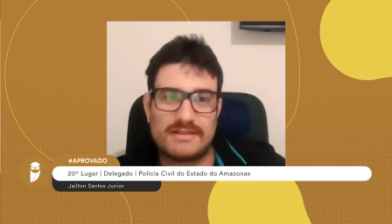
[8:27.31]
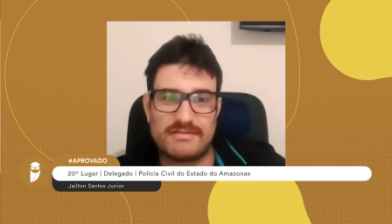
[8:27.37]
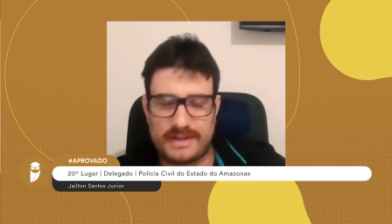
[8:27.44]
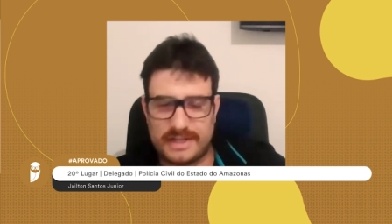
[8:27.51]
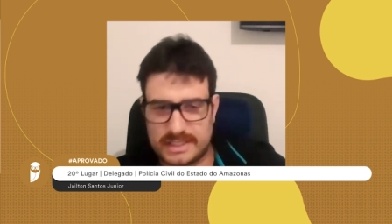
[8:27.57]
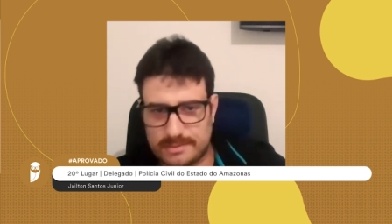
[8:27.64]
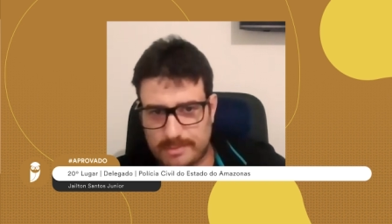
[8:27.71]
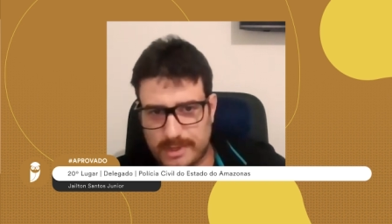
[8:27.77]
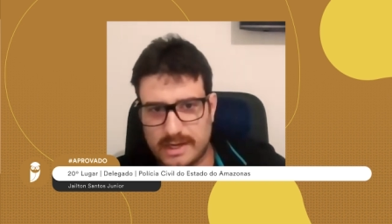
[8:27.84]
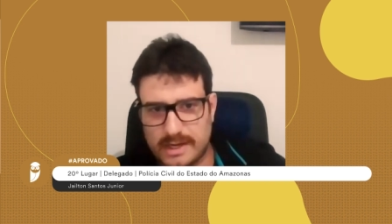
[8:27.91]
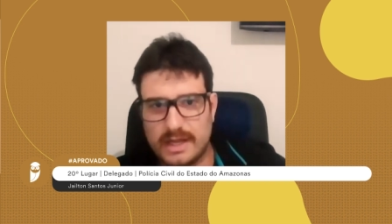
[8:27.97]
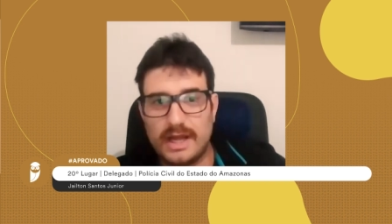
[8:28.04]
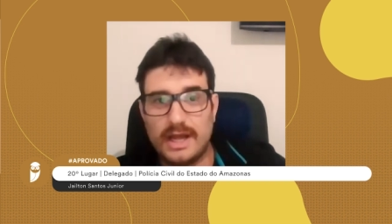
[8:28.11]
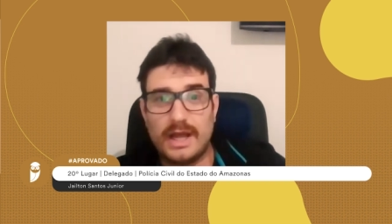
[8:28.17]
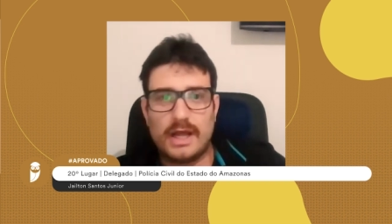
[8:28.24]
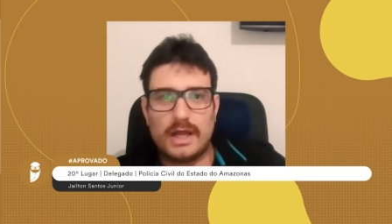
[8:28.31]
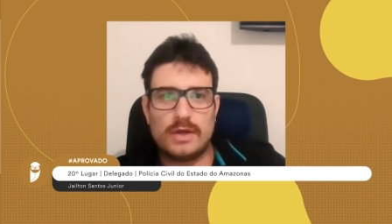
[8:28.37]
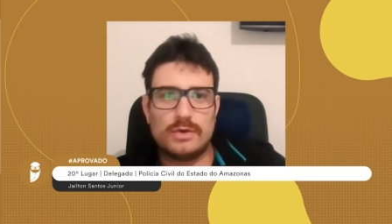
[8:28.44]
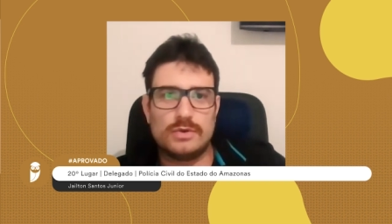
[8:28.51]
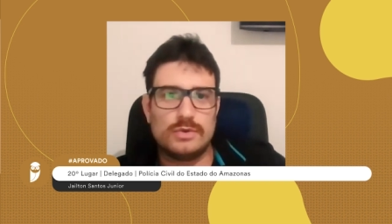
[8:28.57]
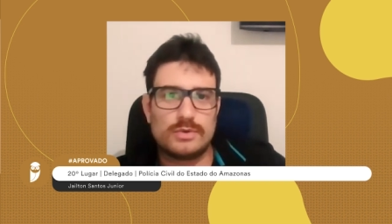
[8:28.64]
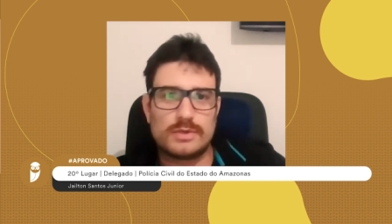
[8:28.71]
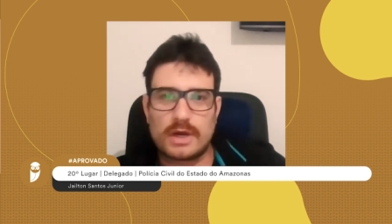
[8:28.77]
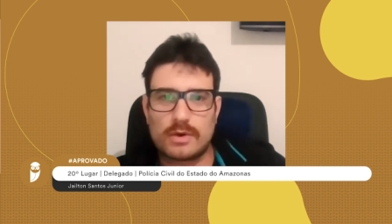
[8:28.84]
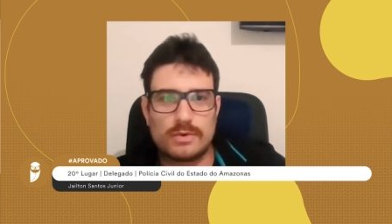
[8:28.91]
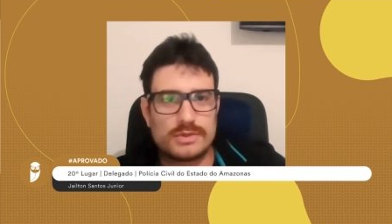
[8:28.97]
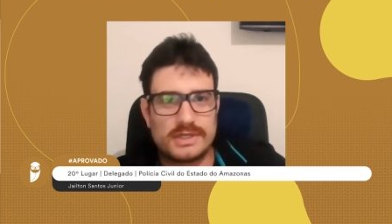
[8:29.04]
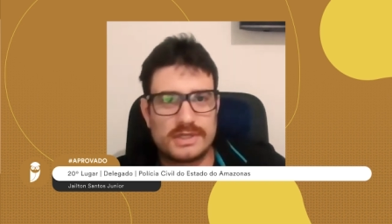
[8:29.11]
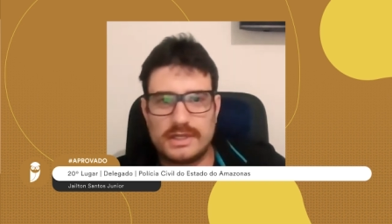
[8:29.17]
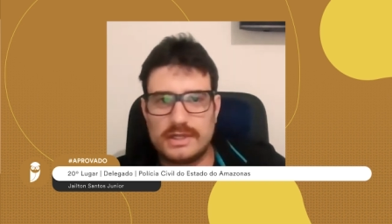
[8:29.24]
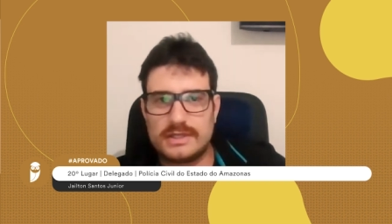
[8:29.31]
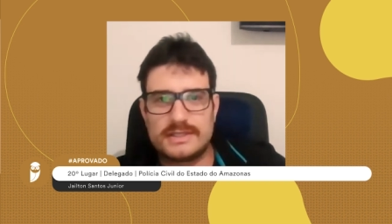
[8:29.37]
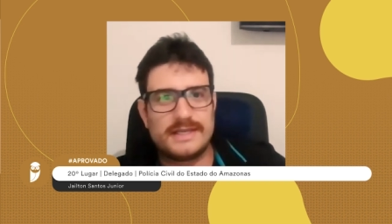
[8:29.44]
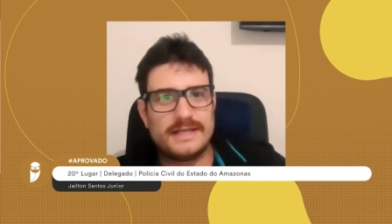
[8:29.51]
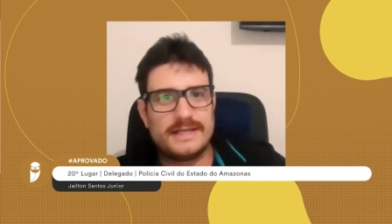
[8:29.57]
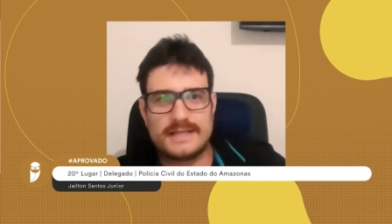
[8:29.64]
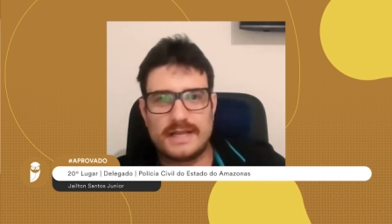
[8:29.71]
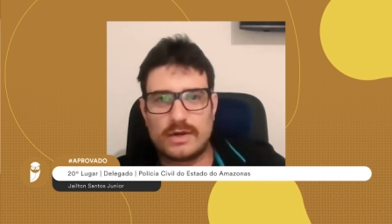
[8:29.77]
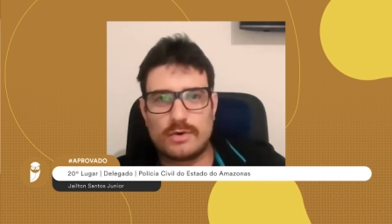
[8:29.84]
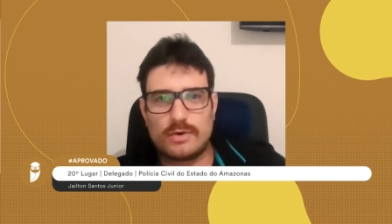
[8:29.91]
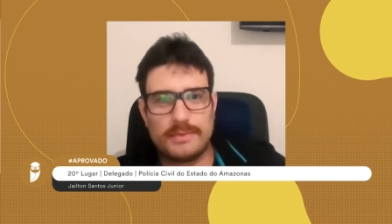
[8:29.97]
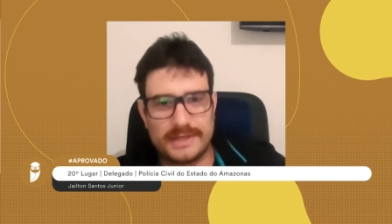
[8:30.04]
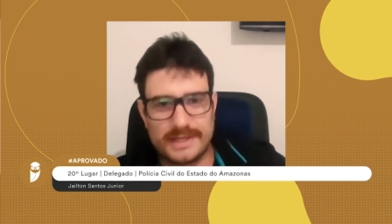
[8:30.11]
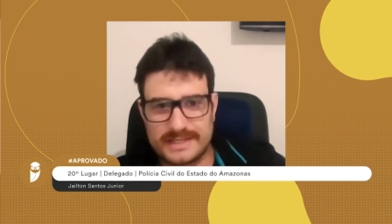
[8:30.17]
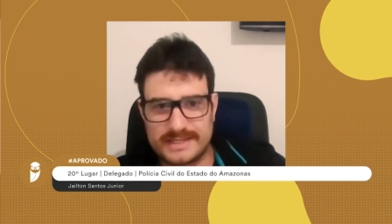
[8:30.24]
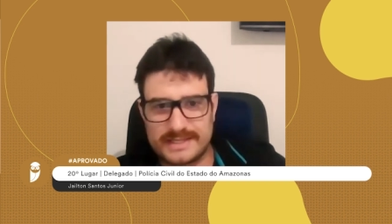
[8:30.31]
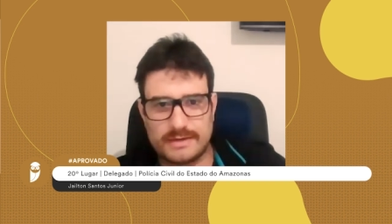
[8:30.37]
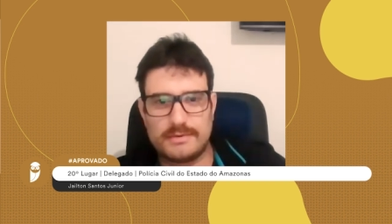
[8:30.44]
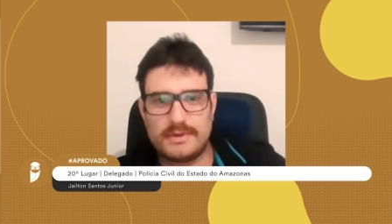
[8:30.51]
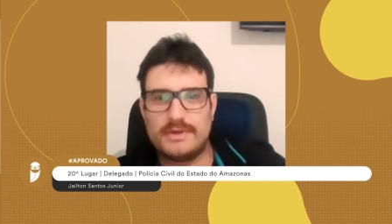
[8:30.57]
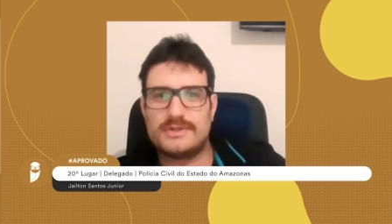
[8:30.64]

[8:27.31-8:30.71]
na véspera, eu nunca consegui seguir essa recomendação.